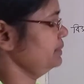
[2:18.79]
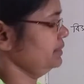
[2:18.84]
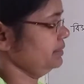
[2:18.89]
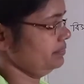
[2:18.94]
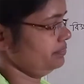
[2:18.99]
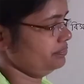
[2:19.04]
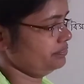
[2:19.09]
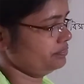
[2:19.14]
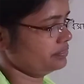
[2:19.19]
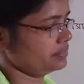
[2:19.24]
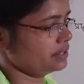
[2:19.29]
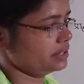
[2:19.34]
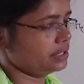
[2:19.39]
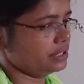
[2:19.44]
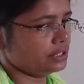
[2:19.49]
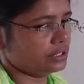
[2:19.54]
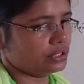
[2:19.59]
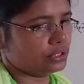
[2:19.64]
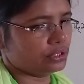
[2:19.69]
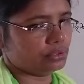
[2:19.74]
বি
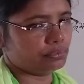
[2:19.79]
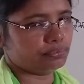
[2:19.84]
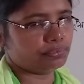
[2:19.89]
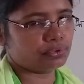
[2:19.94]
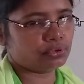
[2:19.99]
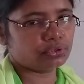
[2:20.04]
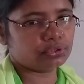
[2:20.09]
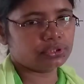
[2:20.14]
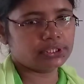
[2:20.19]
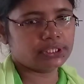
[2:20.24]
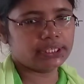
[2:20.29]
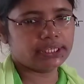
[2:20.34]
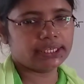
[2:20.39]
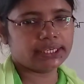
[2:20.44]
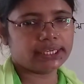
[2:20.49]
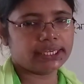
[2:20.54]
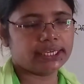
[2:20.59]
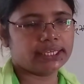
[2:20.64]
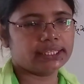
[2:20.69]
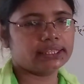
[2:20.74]
প্রতি
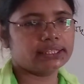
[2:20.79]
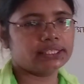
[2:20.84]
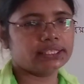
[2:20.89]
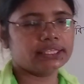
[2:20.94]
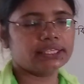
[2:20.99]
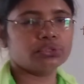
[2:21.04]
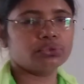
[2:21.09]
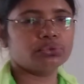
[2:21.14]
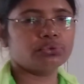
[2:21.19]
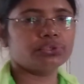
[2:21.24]
ক্ষেত্রে